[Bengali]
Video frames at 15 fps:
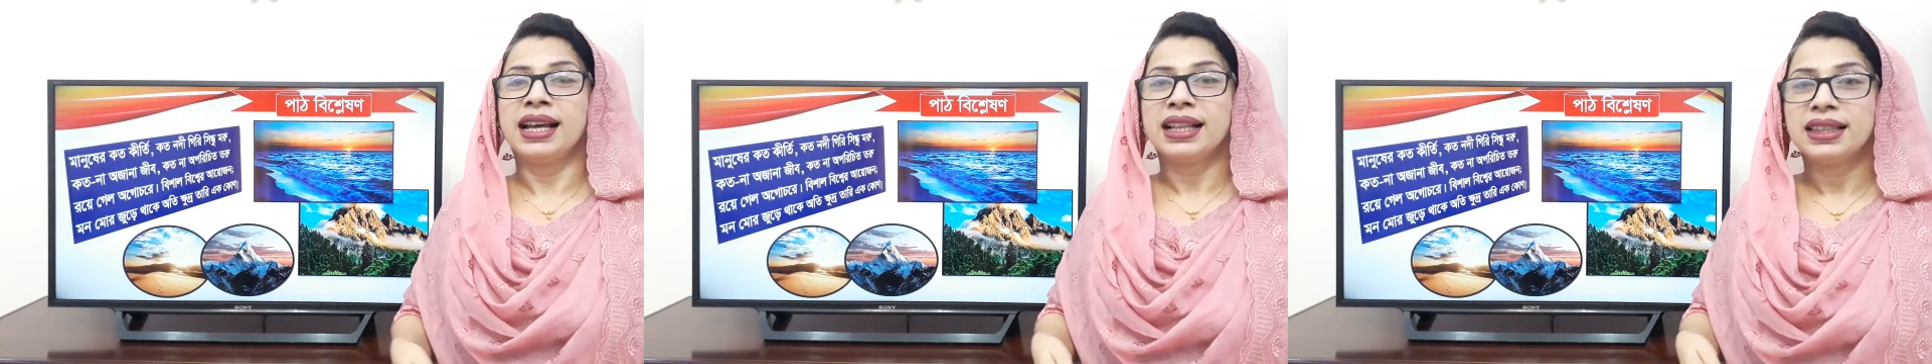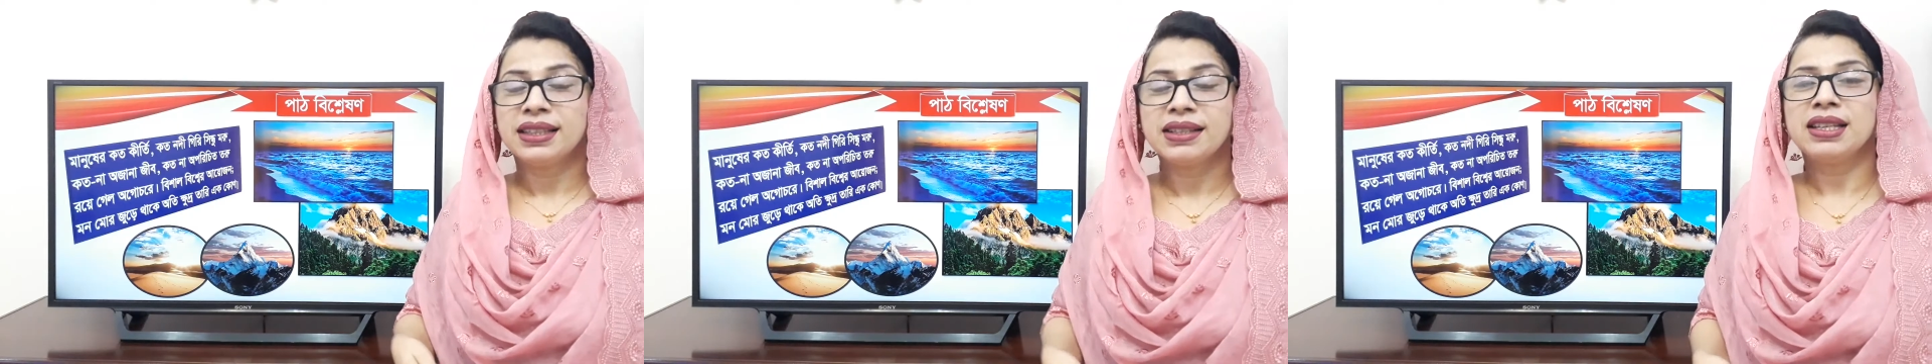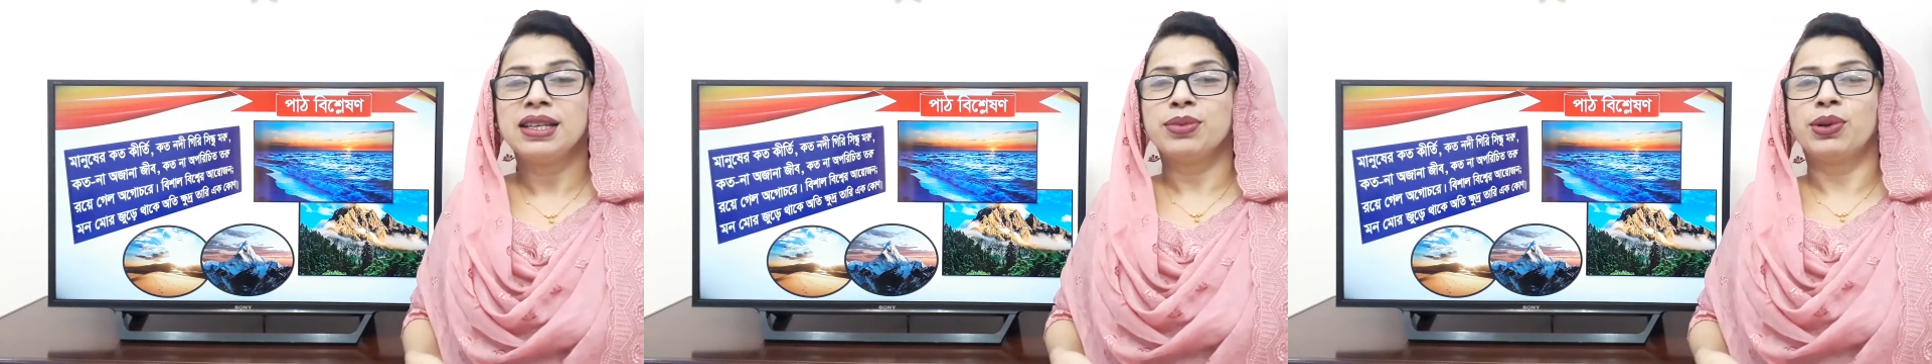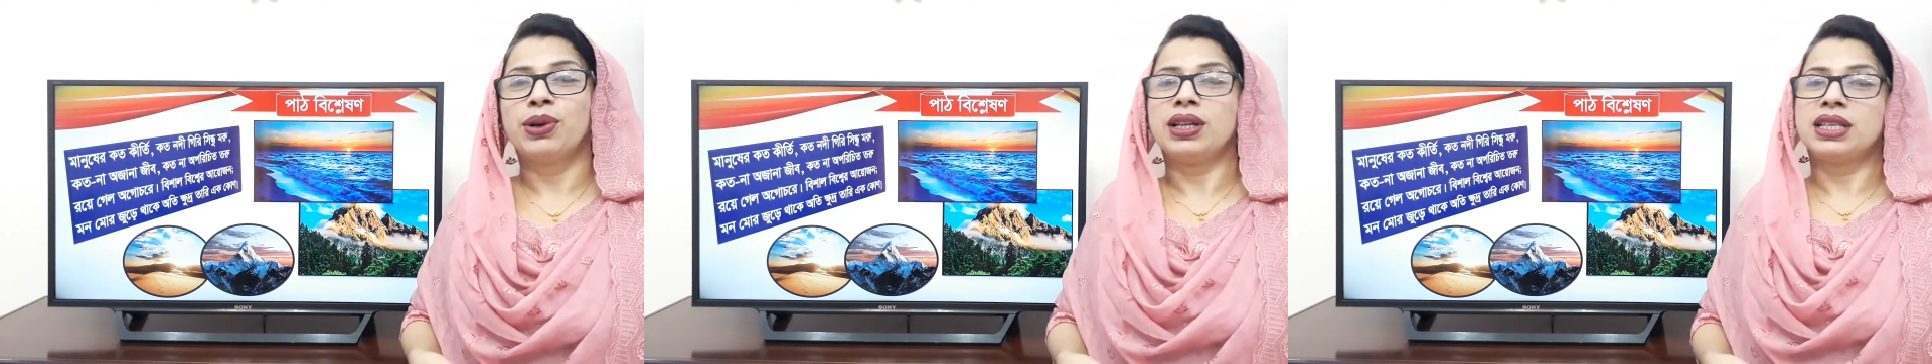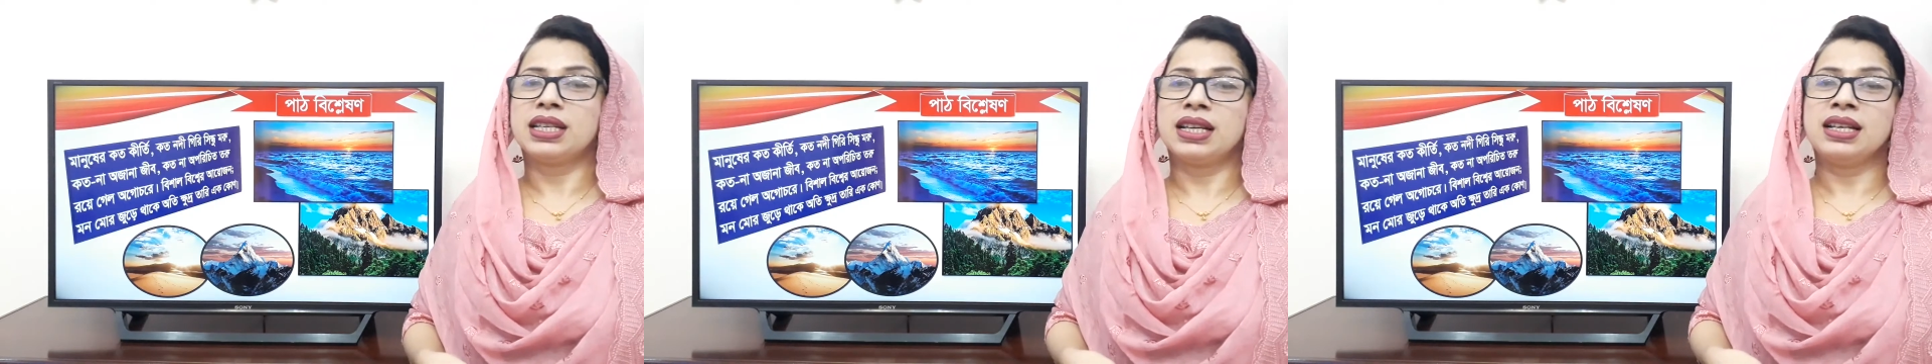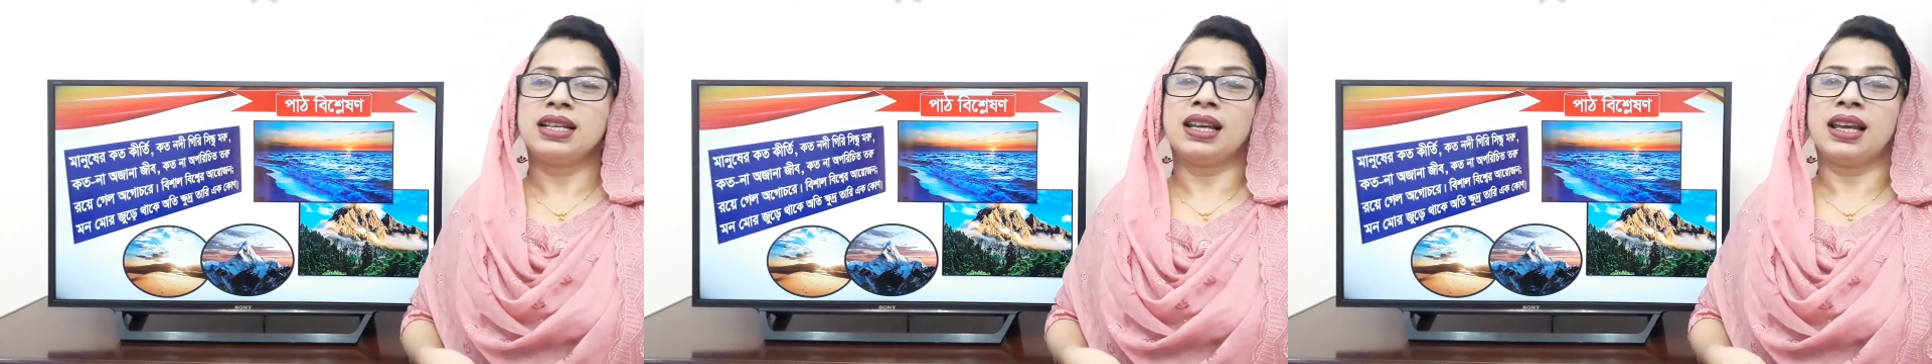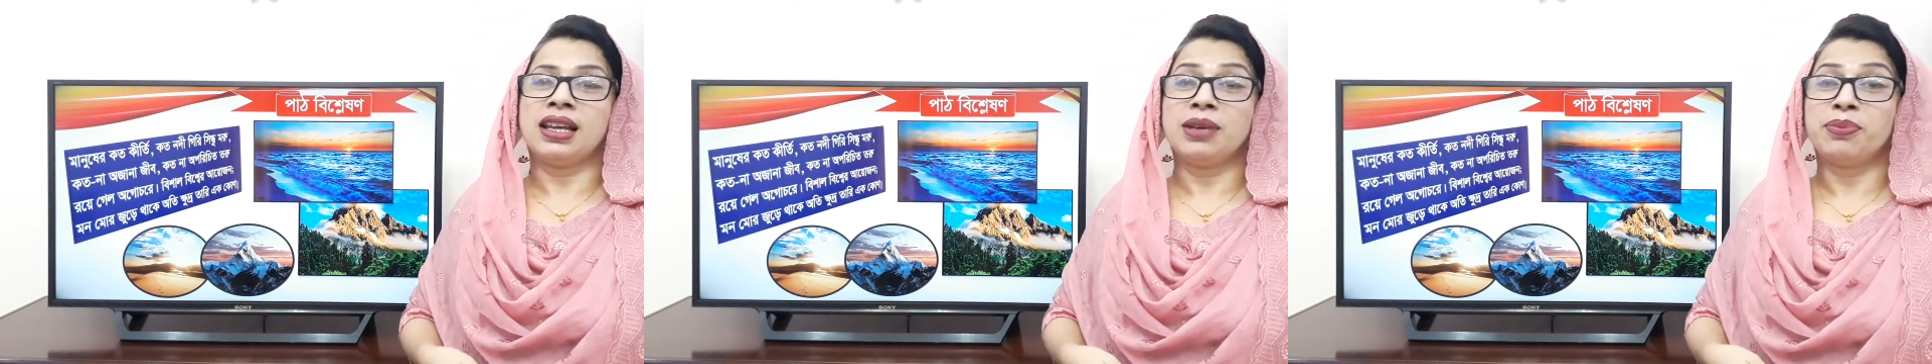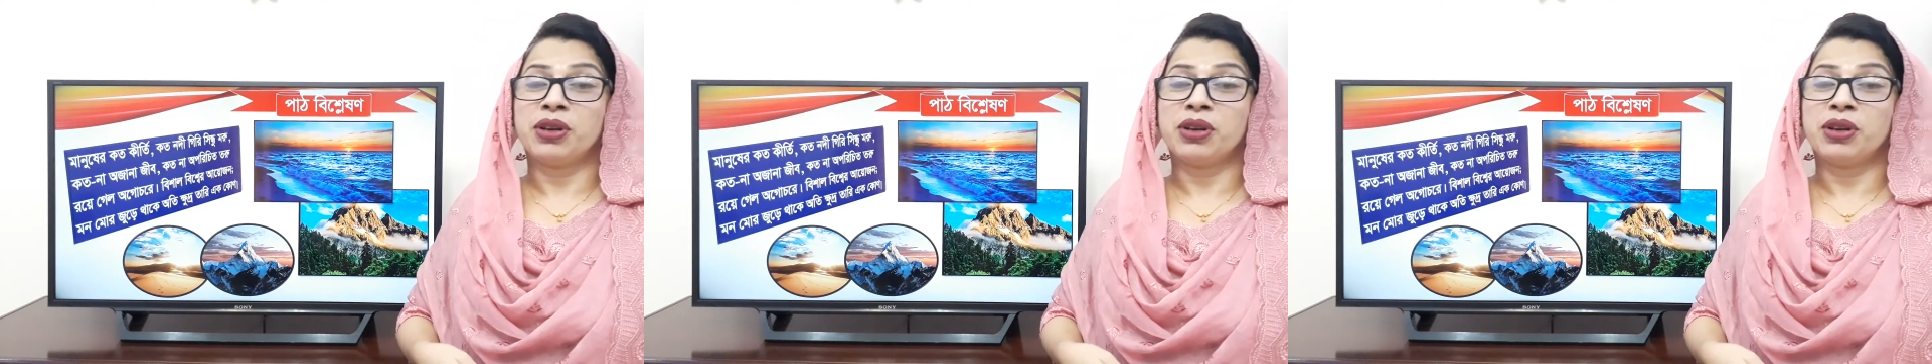তিনিই বলেছেন এই